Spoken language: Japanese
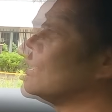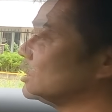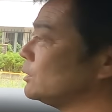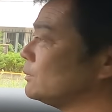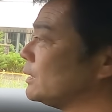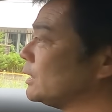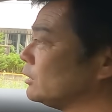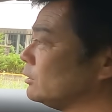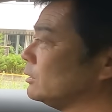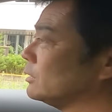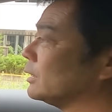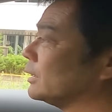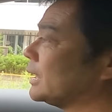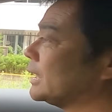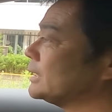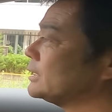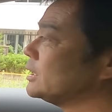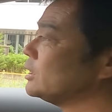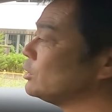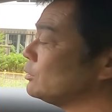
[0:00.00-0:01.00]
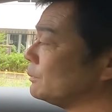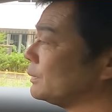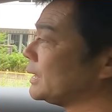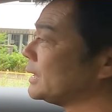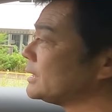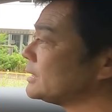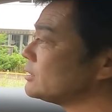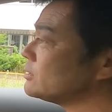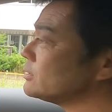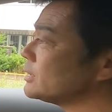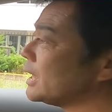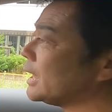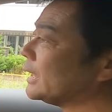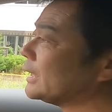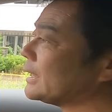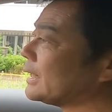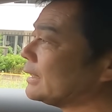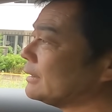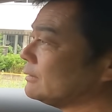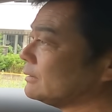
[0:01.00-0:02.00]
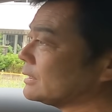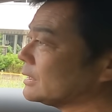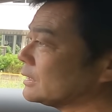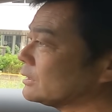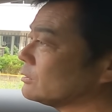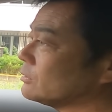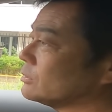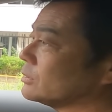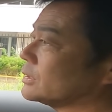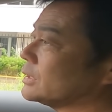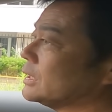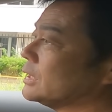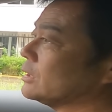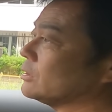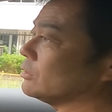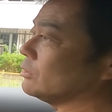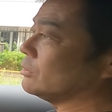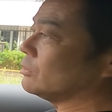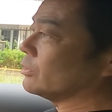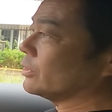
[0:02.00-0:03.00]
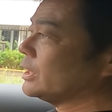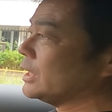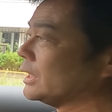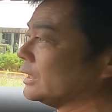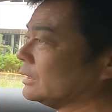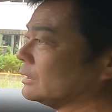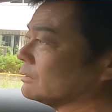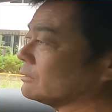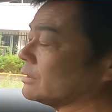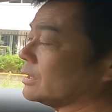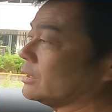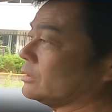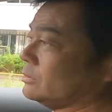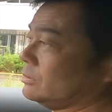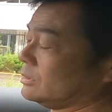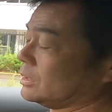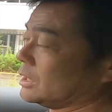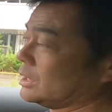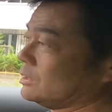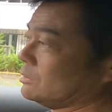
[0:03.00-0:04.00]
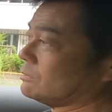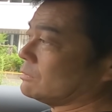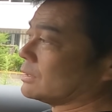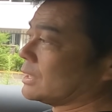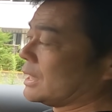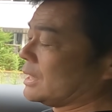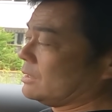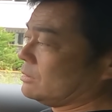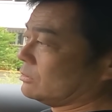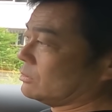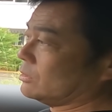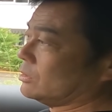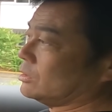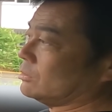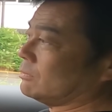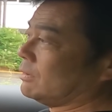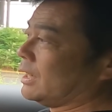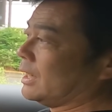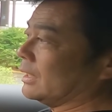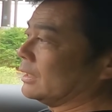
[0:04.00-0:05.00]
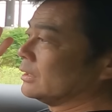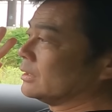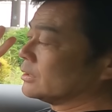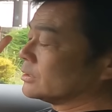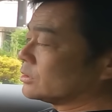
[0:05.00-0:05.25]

車の走りのベースの中である程度の制御を補ってくれる機能があるというのは、